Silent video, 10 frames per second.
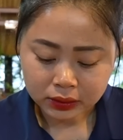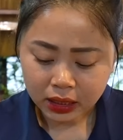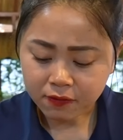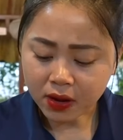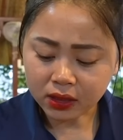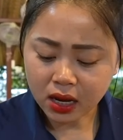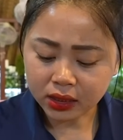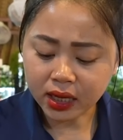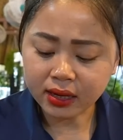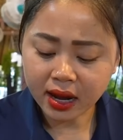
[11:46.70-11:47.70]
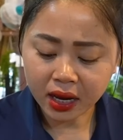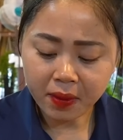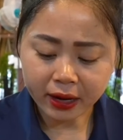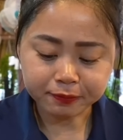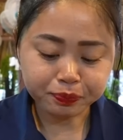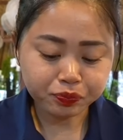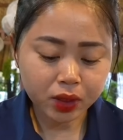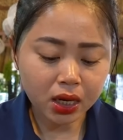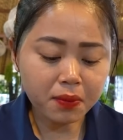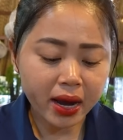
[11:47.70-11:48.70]
cái phần ờ, thịt này các bạn
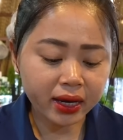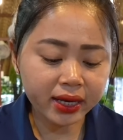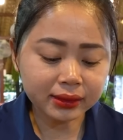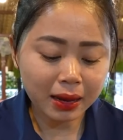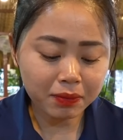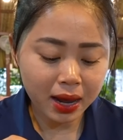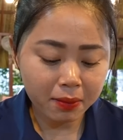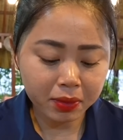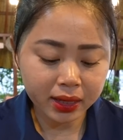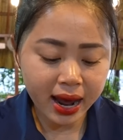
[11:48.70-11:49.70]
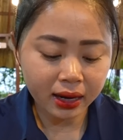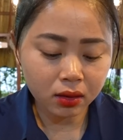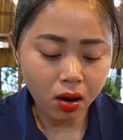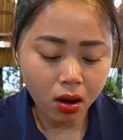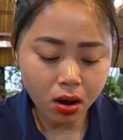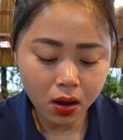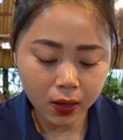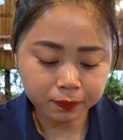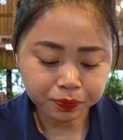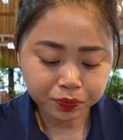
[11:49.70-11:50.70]
đó các bạn yên tâm là mình ăn nó
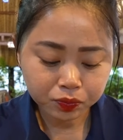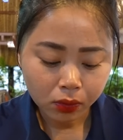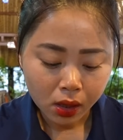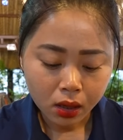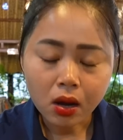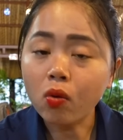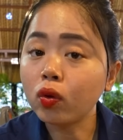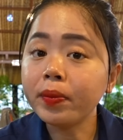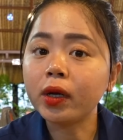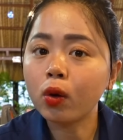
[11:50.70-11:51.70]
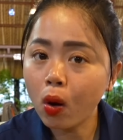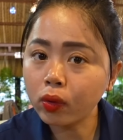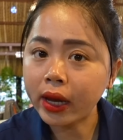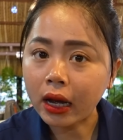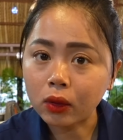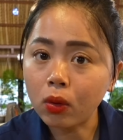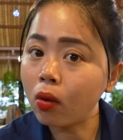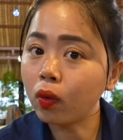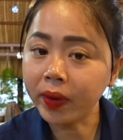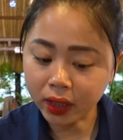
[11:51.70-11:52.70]
ờ, không có bị khô nha cũng
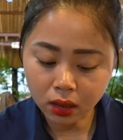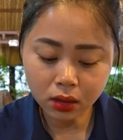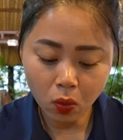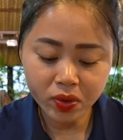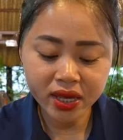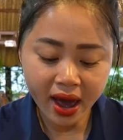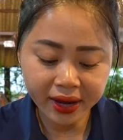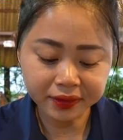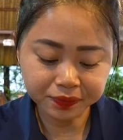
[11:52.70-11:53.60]
không có bị cứng không bị dai